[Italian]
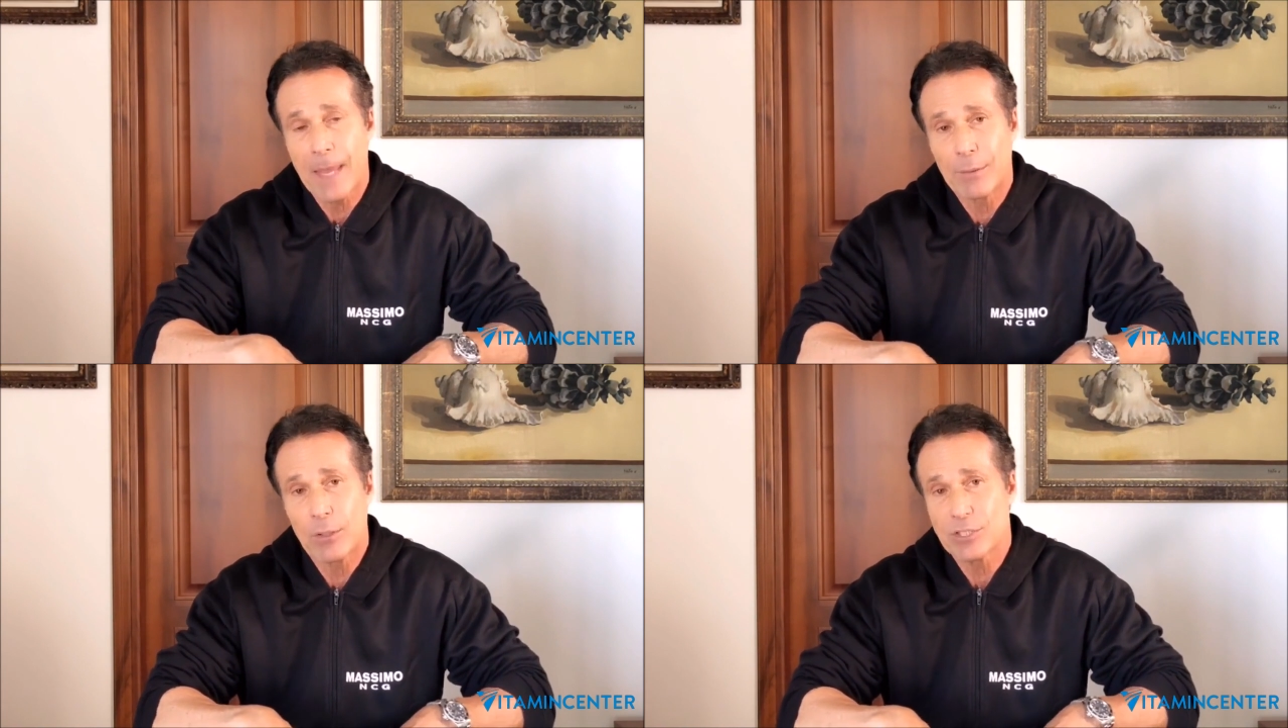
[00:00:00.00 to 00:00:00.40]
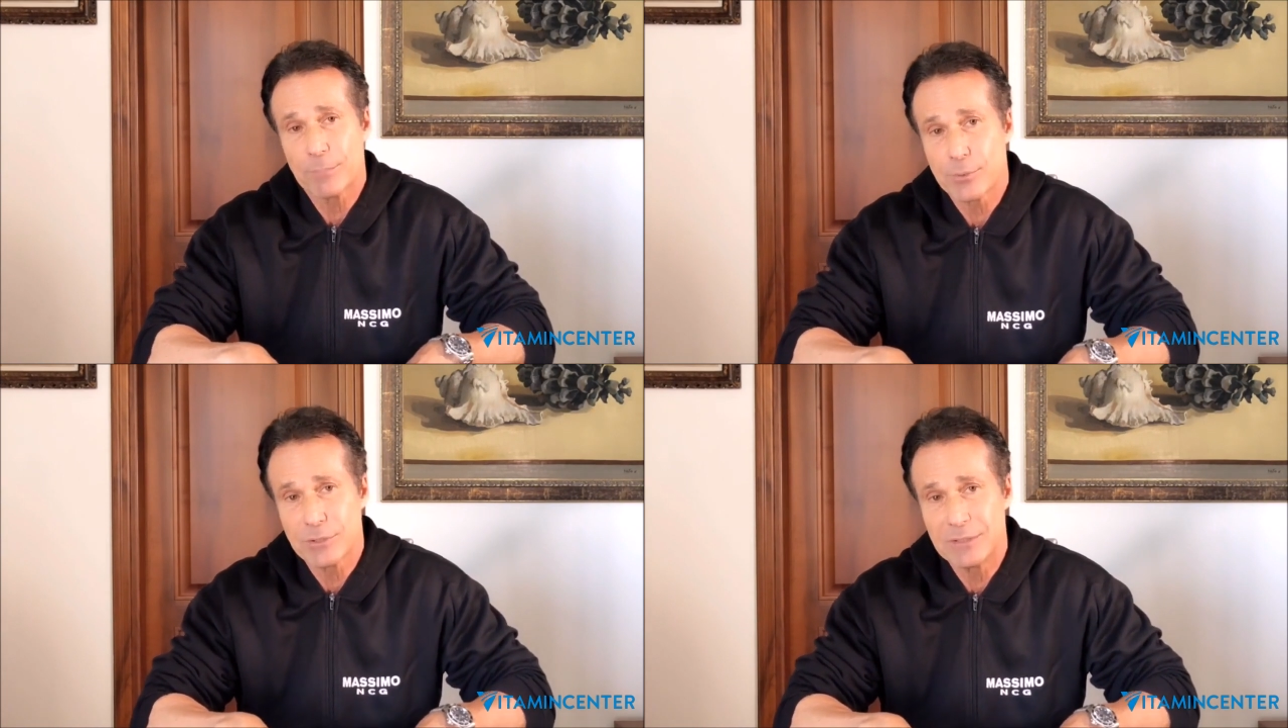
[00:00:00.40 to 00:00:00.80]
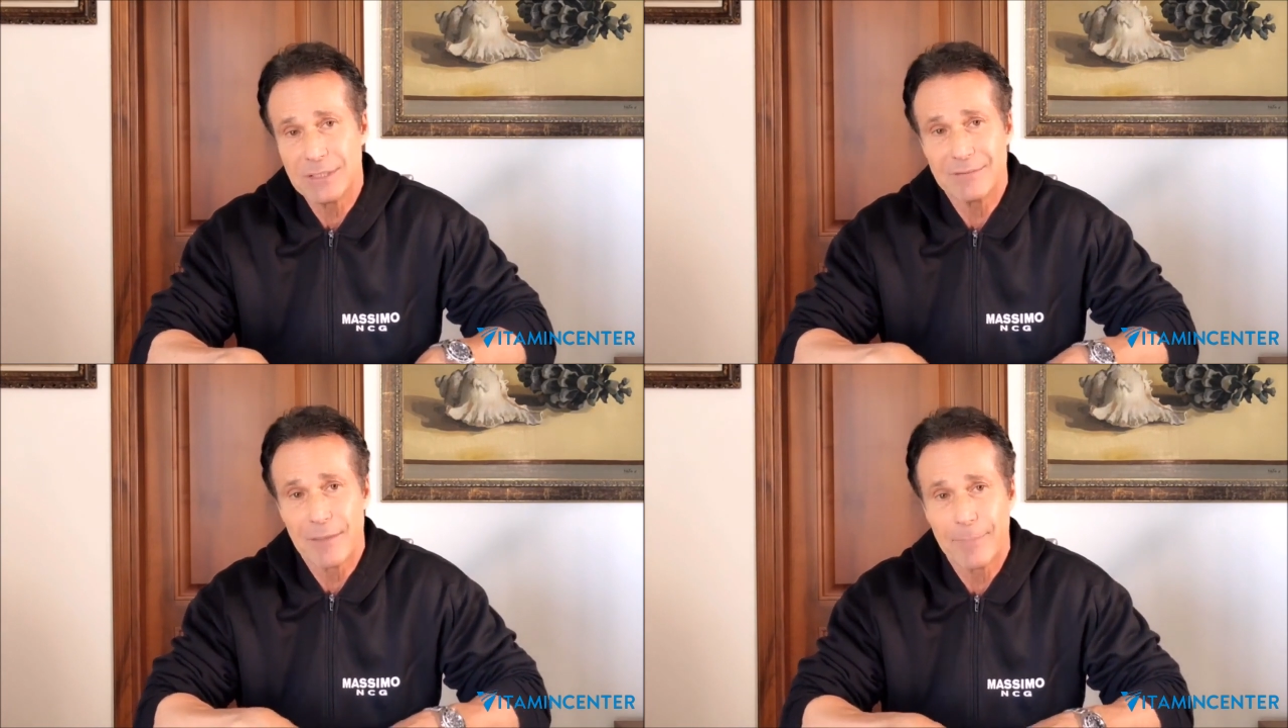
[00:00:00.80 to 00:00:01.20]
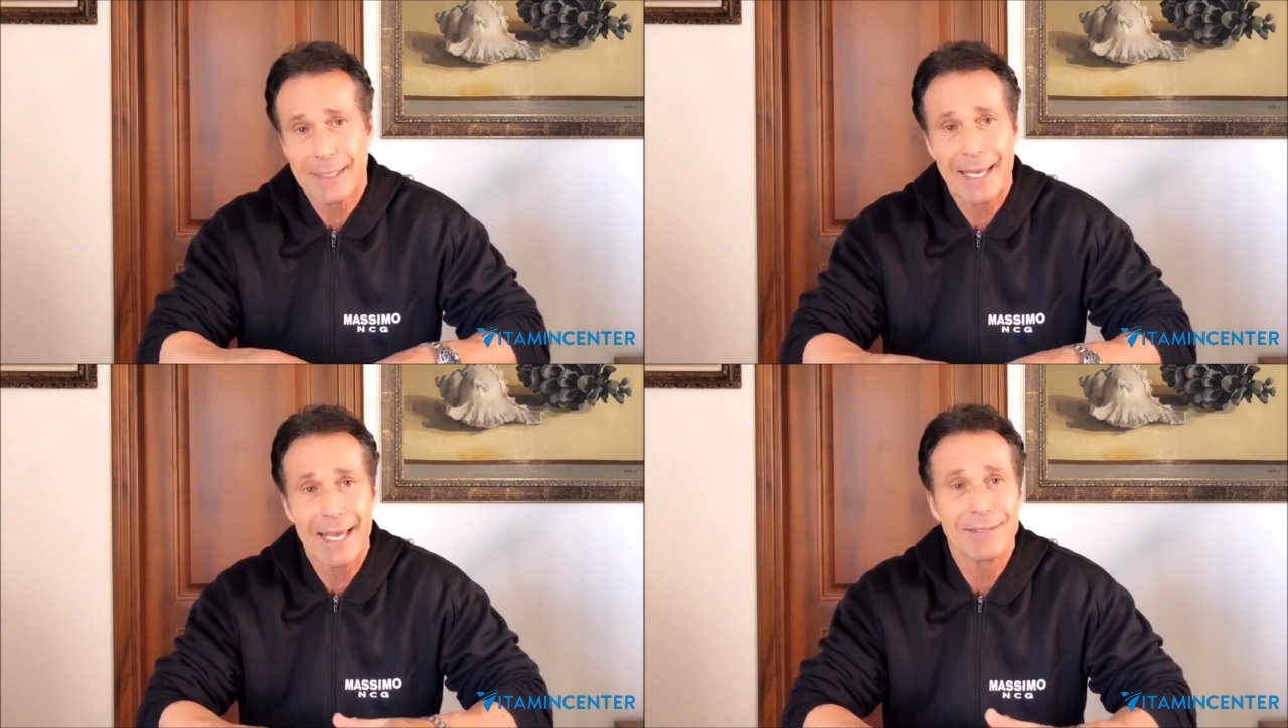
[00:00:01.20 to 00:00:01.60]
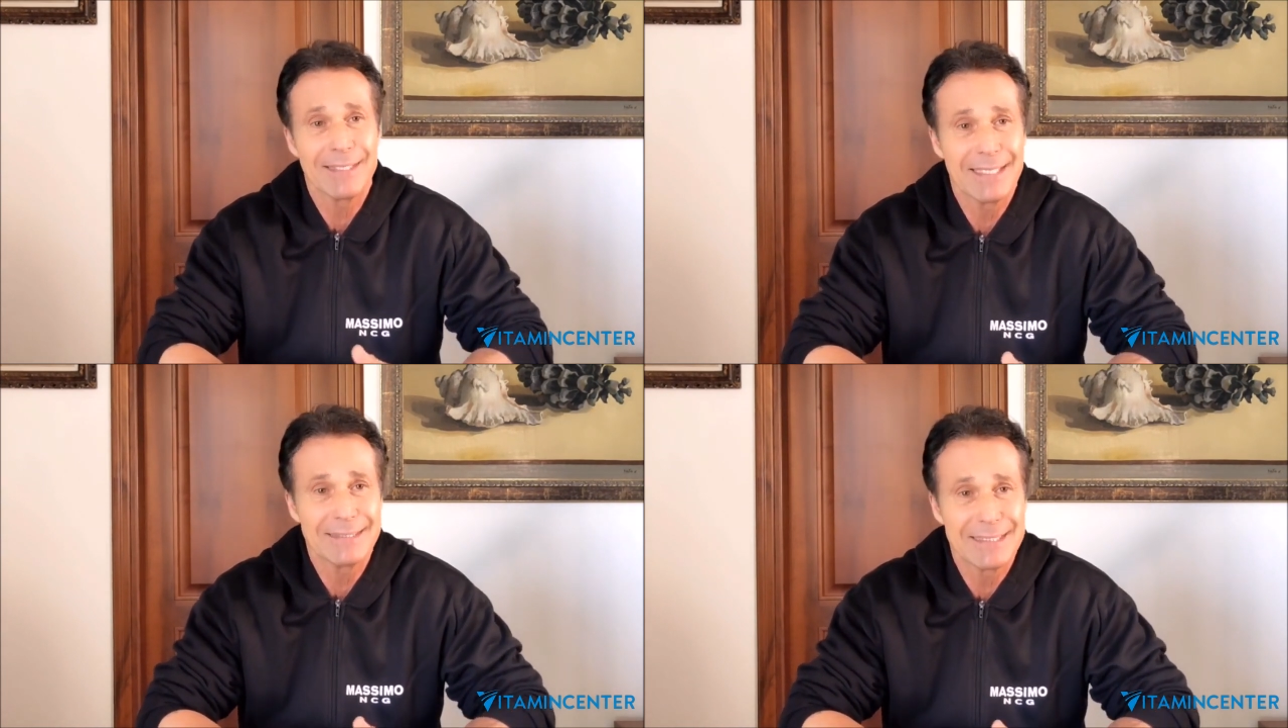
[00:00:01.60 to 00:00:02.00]
è una cosa positiva perché in
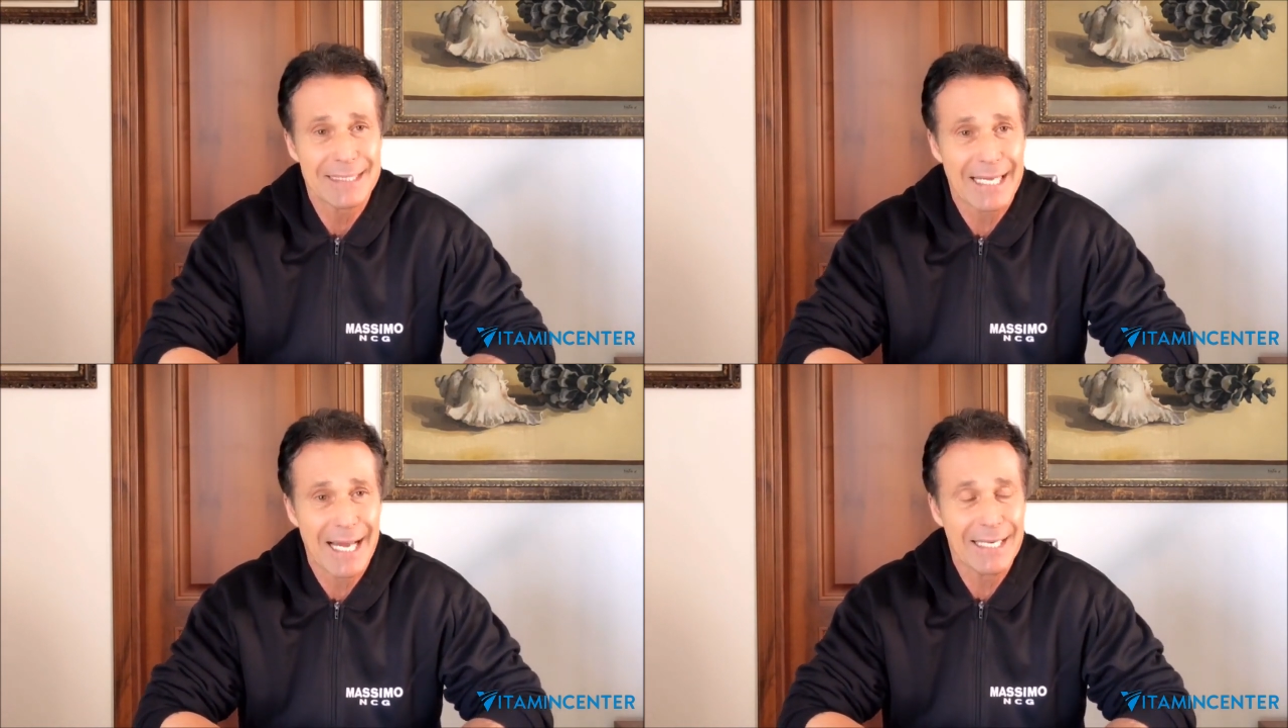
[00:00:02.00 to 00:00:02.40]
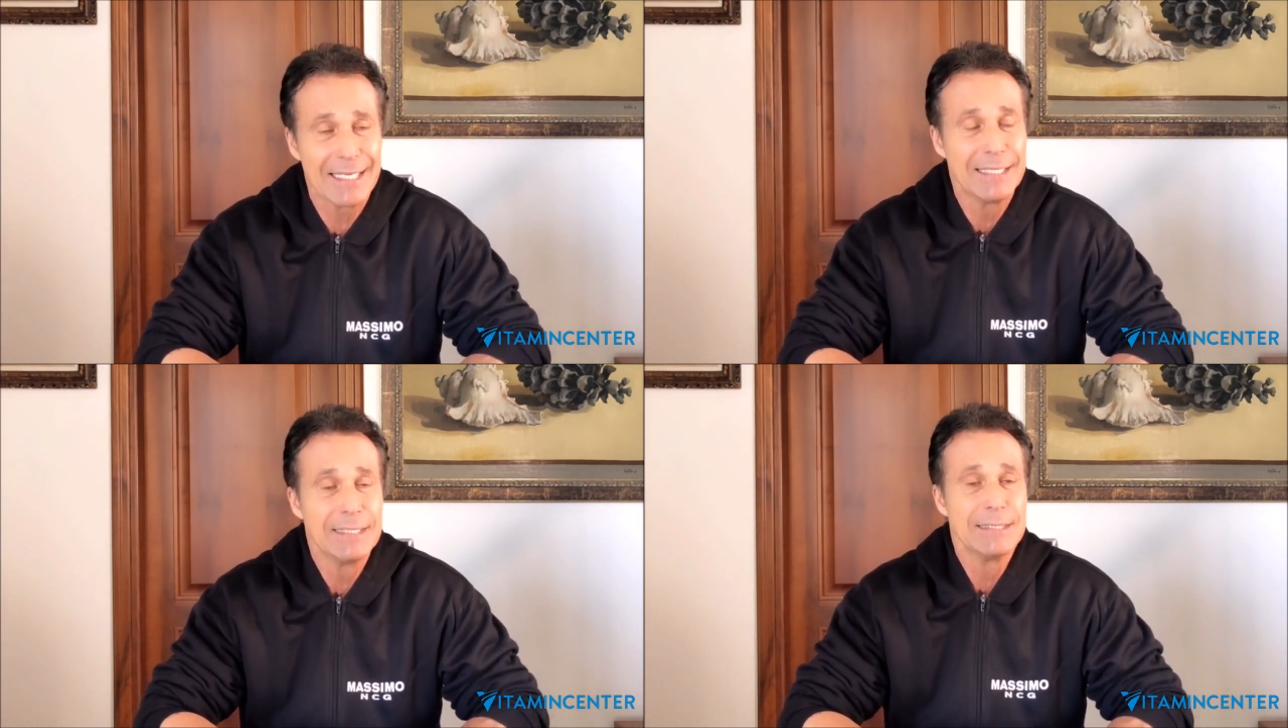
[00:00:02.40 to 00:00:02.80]
linea generale